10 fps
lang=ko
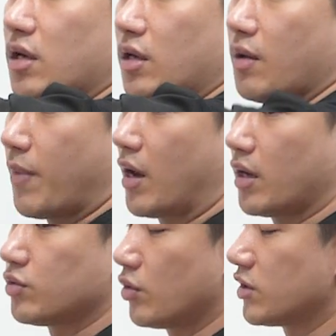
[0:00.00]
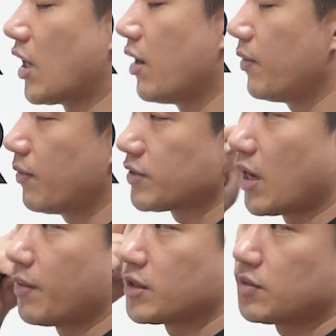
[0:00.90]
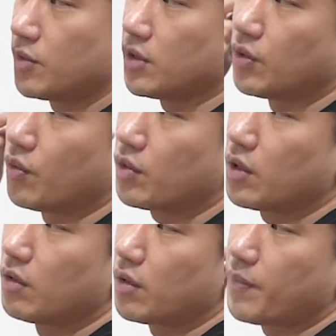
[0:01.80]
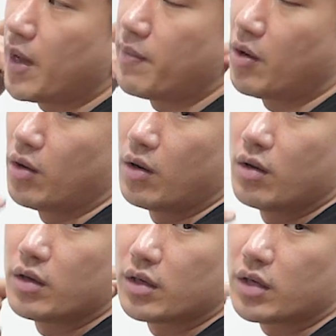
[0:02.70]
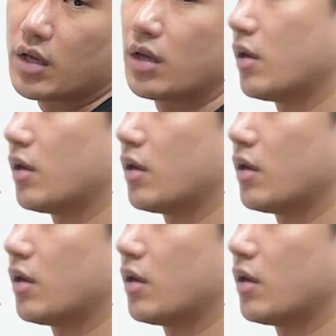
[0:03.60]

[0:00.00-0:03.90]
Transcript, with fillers: 않게 바깥쪽이 짧, 아지면 이렇게 이렇게 파먹어 이렇게